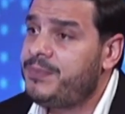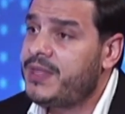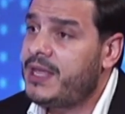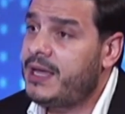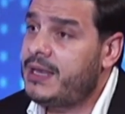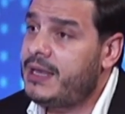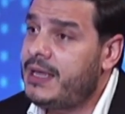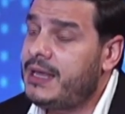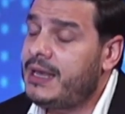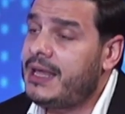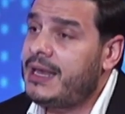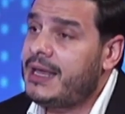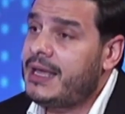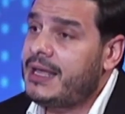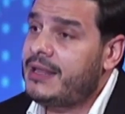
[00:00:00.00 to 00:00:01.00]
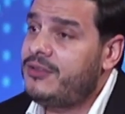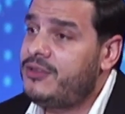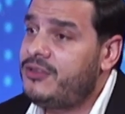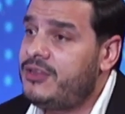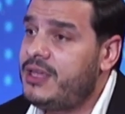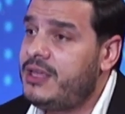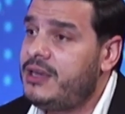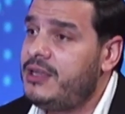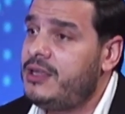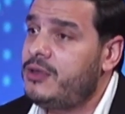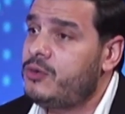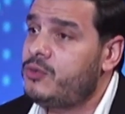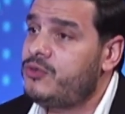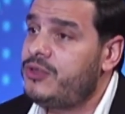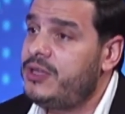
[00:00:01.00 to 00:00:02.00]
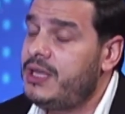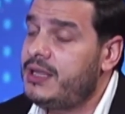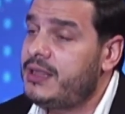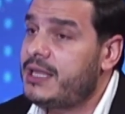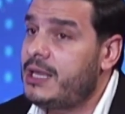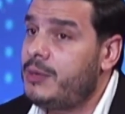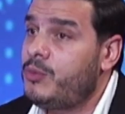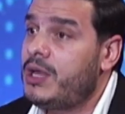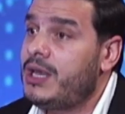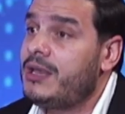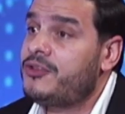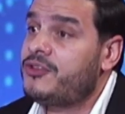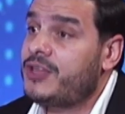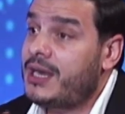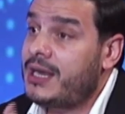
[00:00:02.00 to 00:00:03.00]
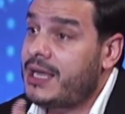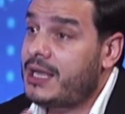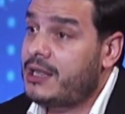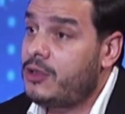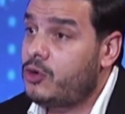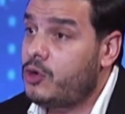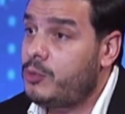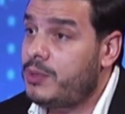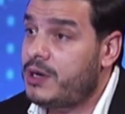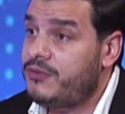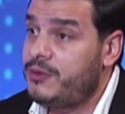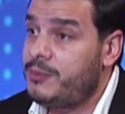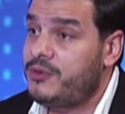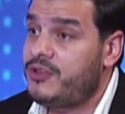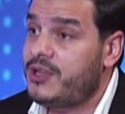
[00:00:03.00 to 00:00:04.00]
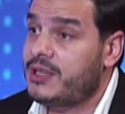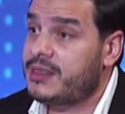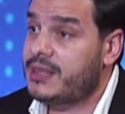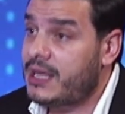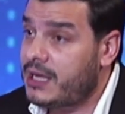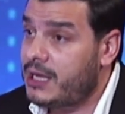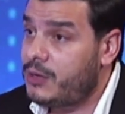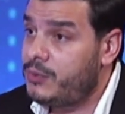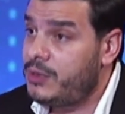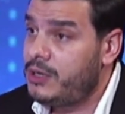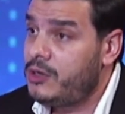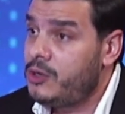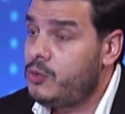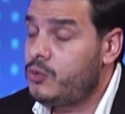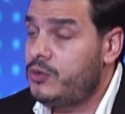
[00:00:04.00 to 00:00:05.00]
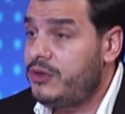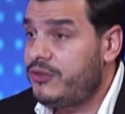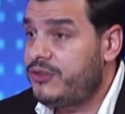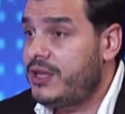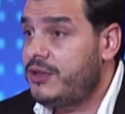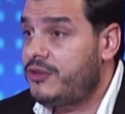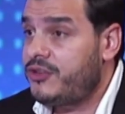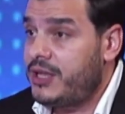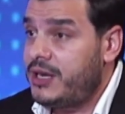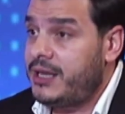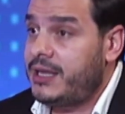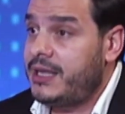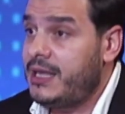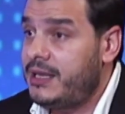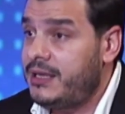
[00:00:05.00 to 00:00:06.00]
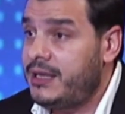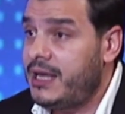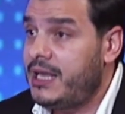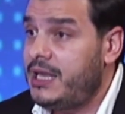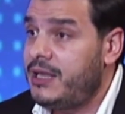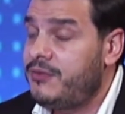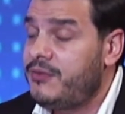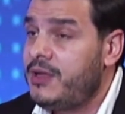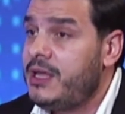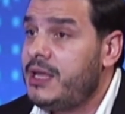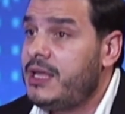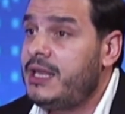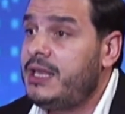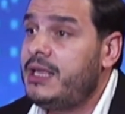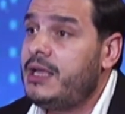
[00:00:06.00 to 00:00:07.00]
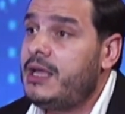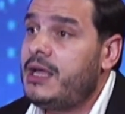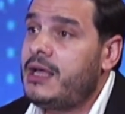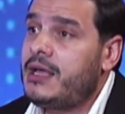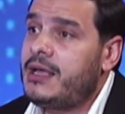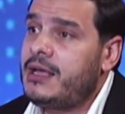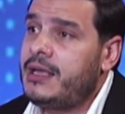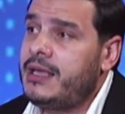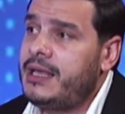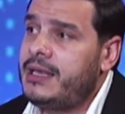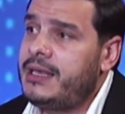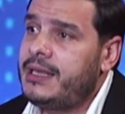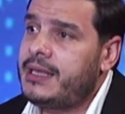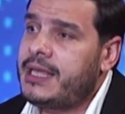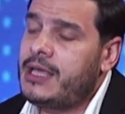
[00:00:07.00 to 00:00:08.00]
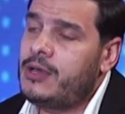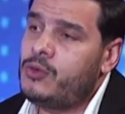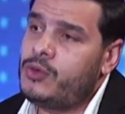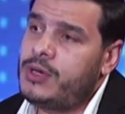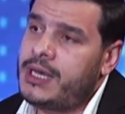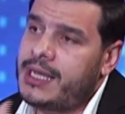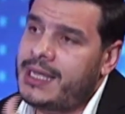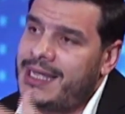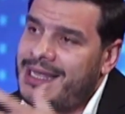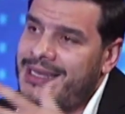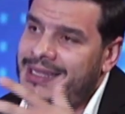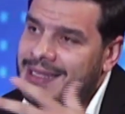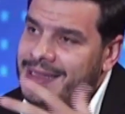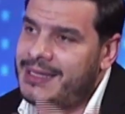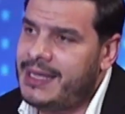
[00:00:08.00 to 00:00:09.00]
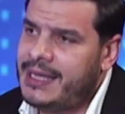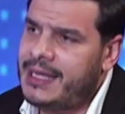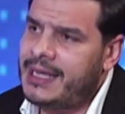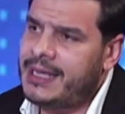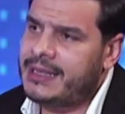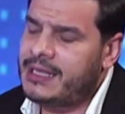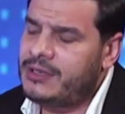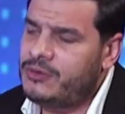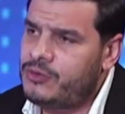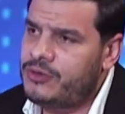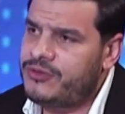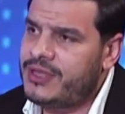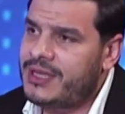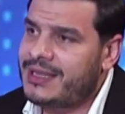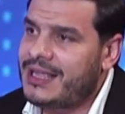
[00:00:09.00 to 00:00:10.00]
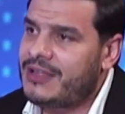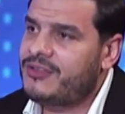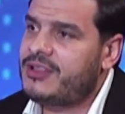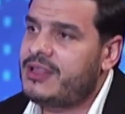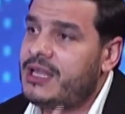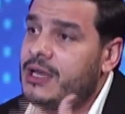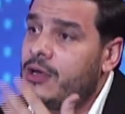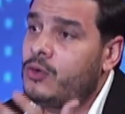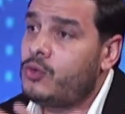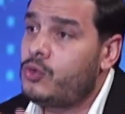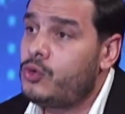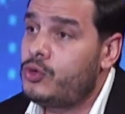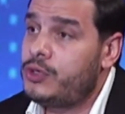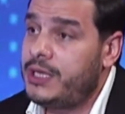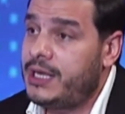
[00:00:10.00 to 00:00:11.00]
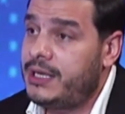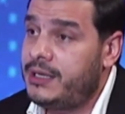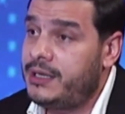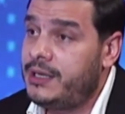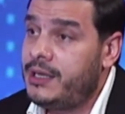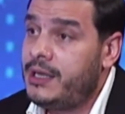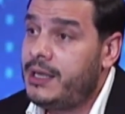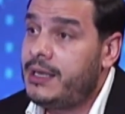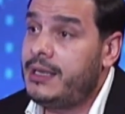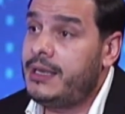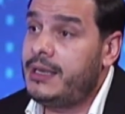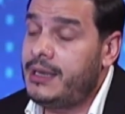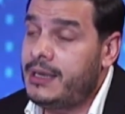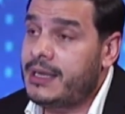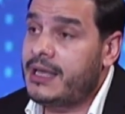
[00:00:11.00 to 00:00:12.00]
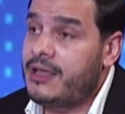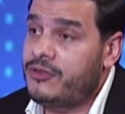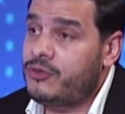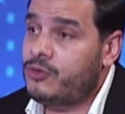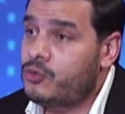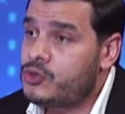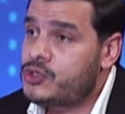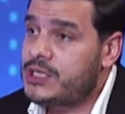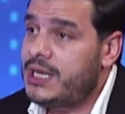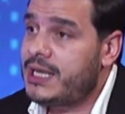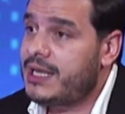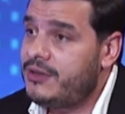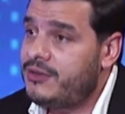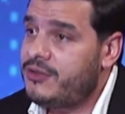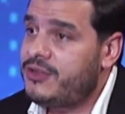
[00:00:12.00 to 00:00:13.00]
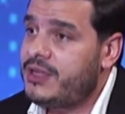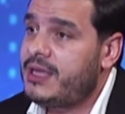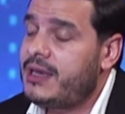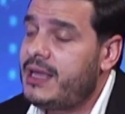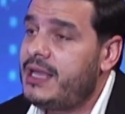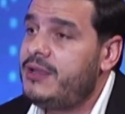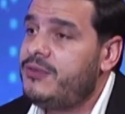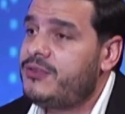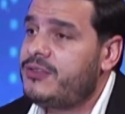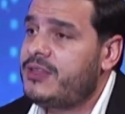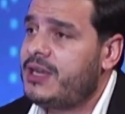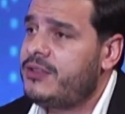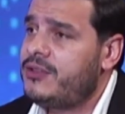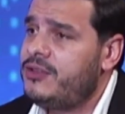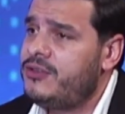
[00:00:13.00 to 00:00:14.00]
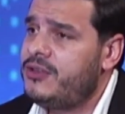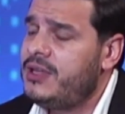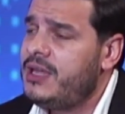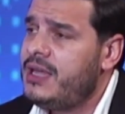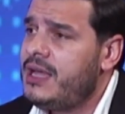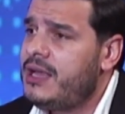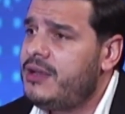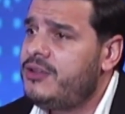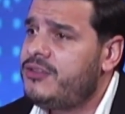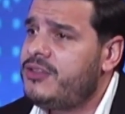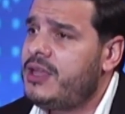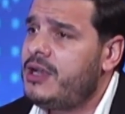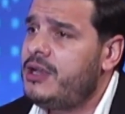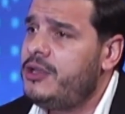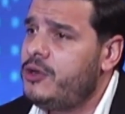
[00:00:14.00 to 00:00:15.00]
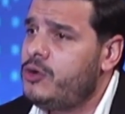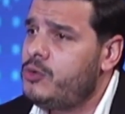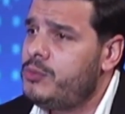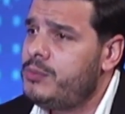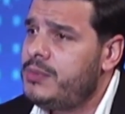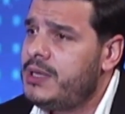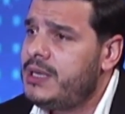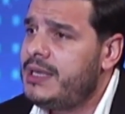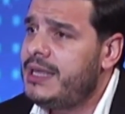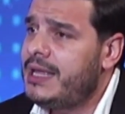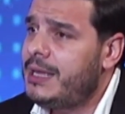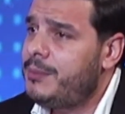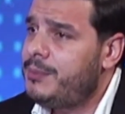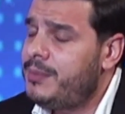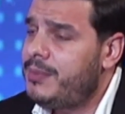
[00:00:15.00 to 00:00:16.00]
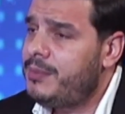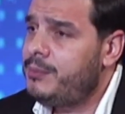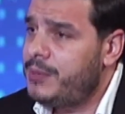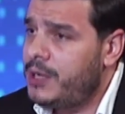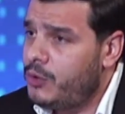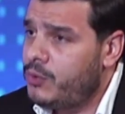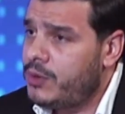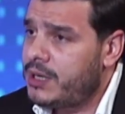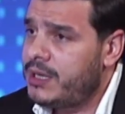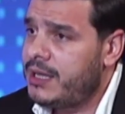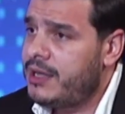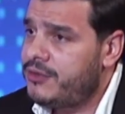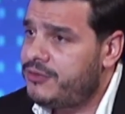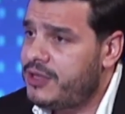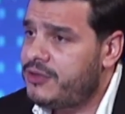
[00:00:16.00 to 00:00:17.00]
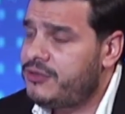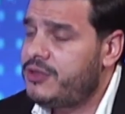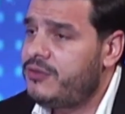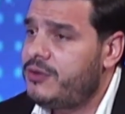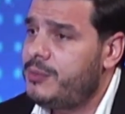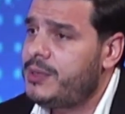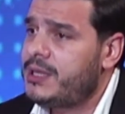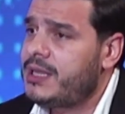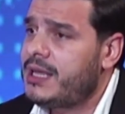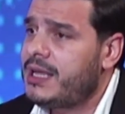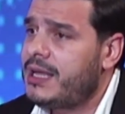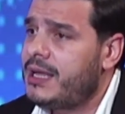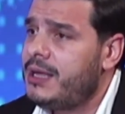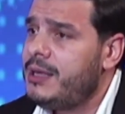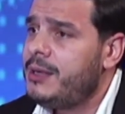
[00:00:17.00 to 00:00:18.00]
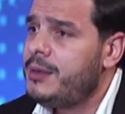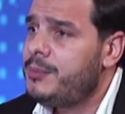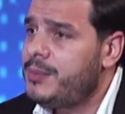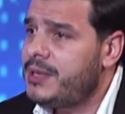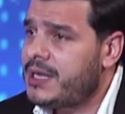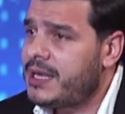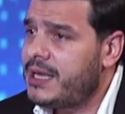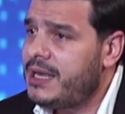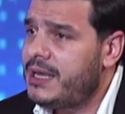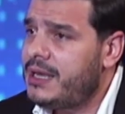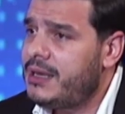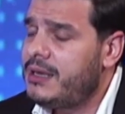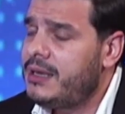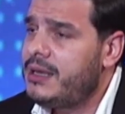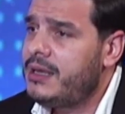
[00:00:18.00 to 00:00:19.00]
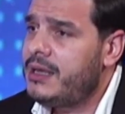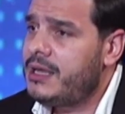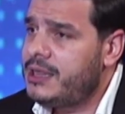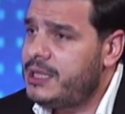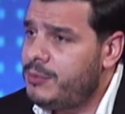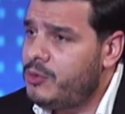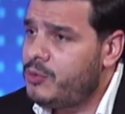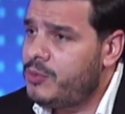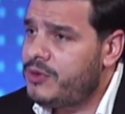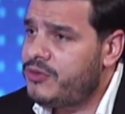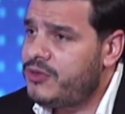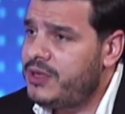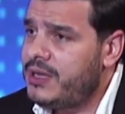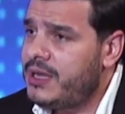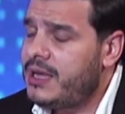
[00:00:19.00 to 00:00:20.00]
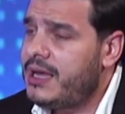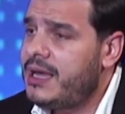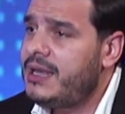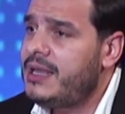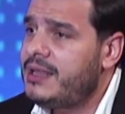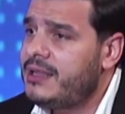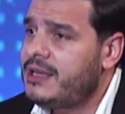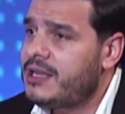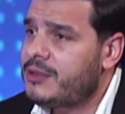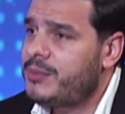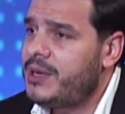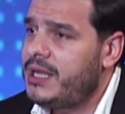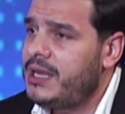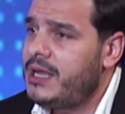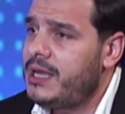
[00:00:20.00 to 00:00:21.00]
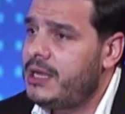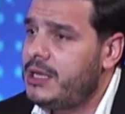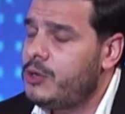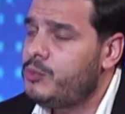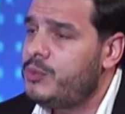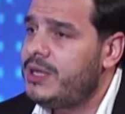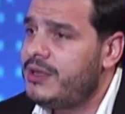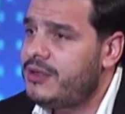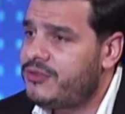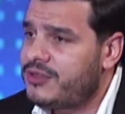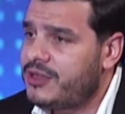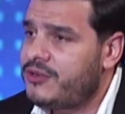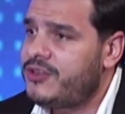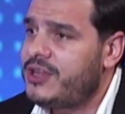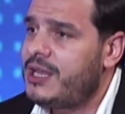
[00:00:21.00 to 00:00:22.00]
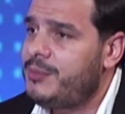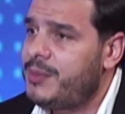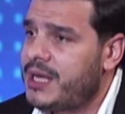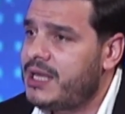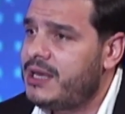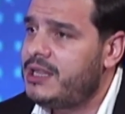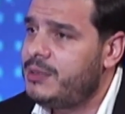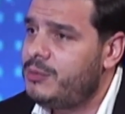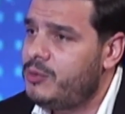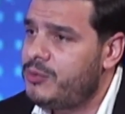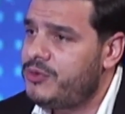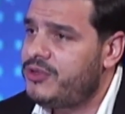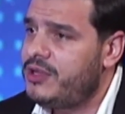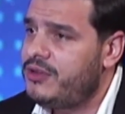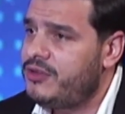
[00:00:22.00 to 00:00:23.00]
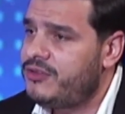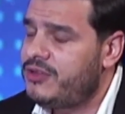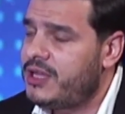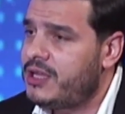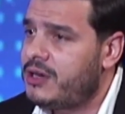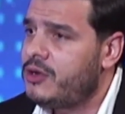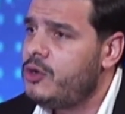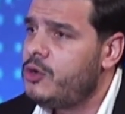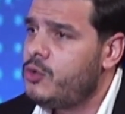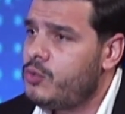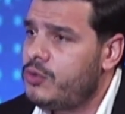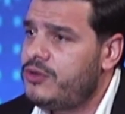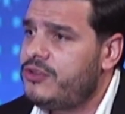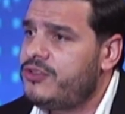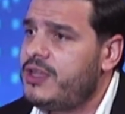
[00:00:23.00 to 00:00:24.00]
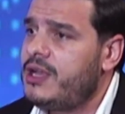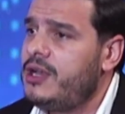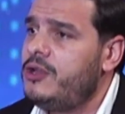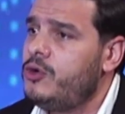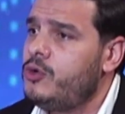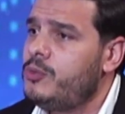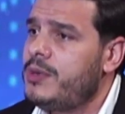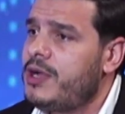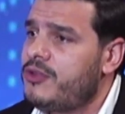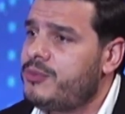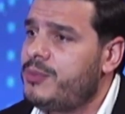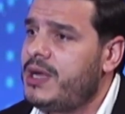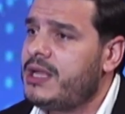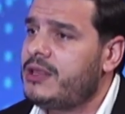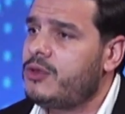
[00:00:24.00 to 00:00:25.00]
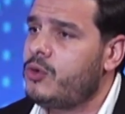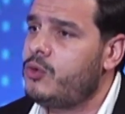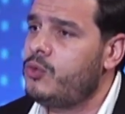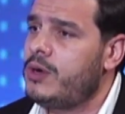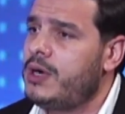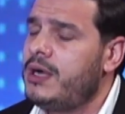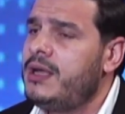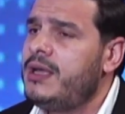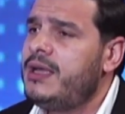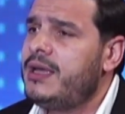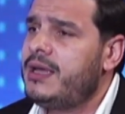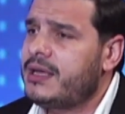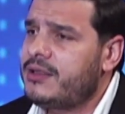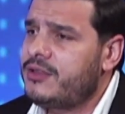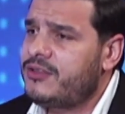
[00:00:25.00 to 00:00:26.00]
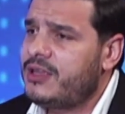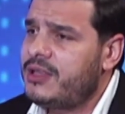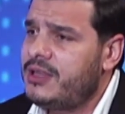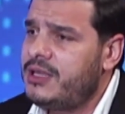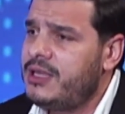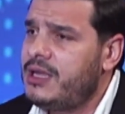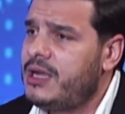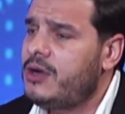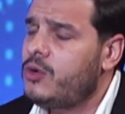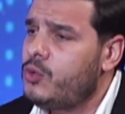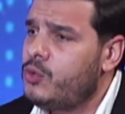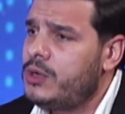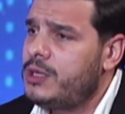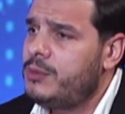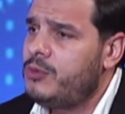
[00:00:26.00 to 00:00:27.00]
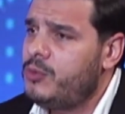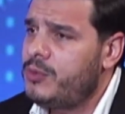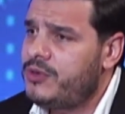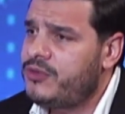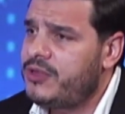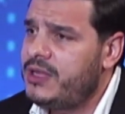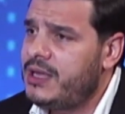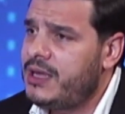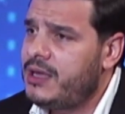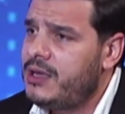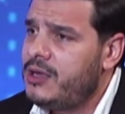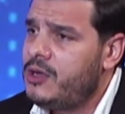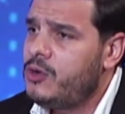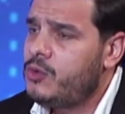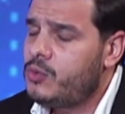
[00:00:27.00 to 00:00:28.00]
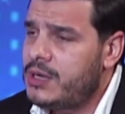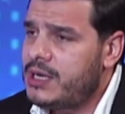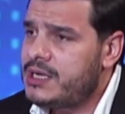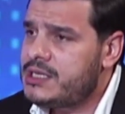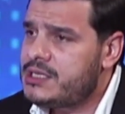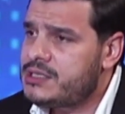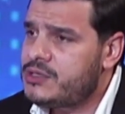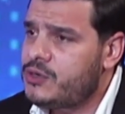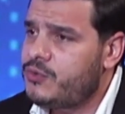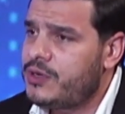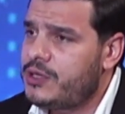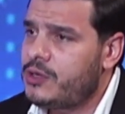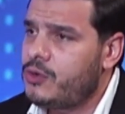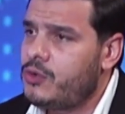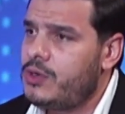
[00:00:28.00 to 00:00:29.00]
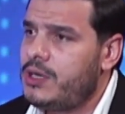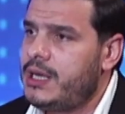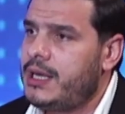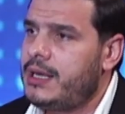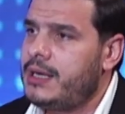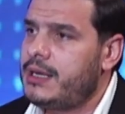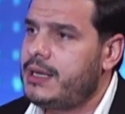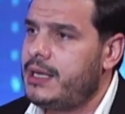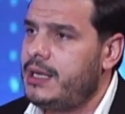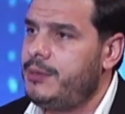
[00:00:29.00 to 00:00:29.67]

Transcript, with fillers: على العلاقات الجزائرية الروسية نتكلم على الشراكات الكبرى في مجال الطاقوي والجزائر شريك يعني حليف يعني يعني كان هناك يعني ادعاءات أن الجزائر تحصلت على عقود يعني للغاز الروسي لكن الجزائر حليف استراتيجي الجزائر اليوم لاعب محوري أساسي مهم. في المنطقة من خلال الدبلوماسية التي نطمح إليها اليوم هي استرجاع المكانة الدبلوماسية للجزائر والجزائر اليوم أصبحت قوة اقتصادية قوة دبلوماسية وسوف تكون لها بالنسبة كلمة.